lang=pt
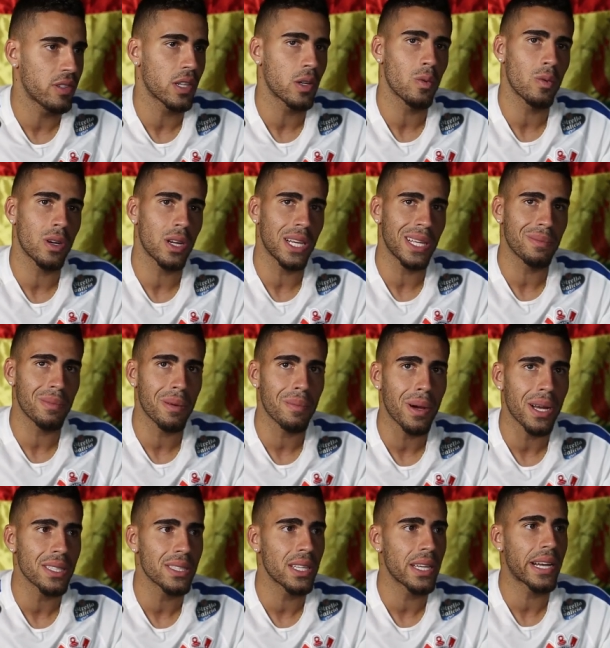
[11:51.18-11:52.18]
Fica com um clima
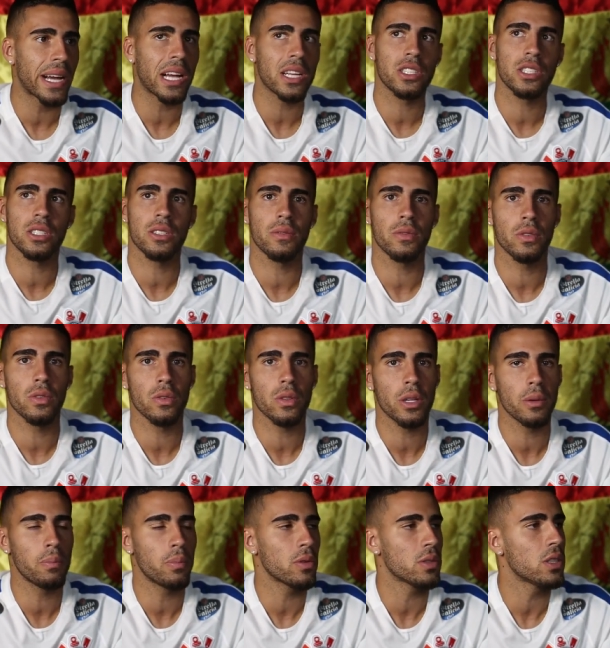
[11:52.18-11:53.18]
mais negativo do
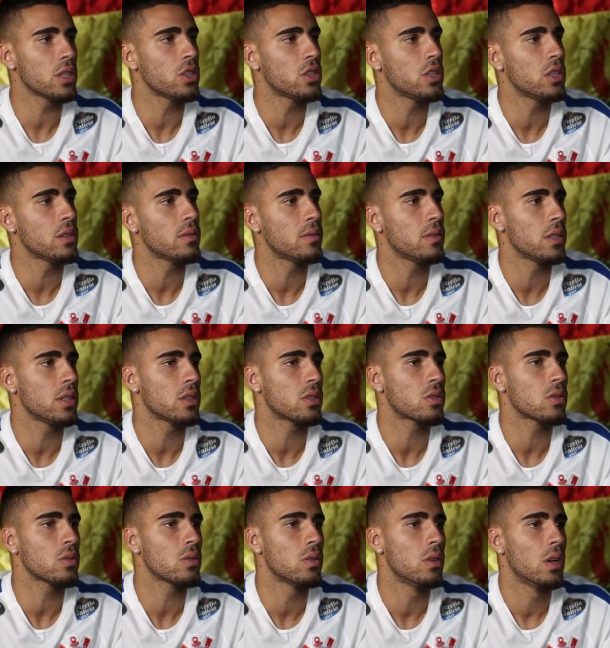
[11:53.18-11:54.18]
que positivo.
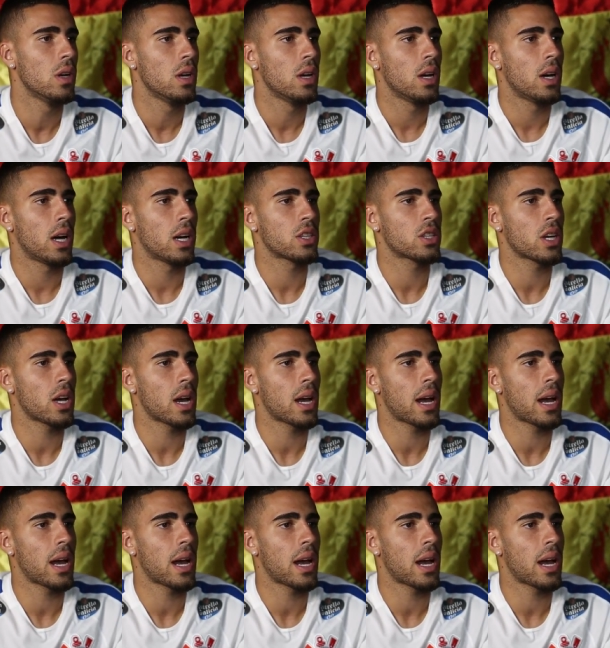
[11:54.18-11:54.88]
Isso acho que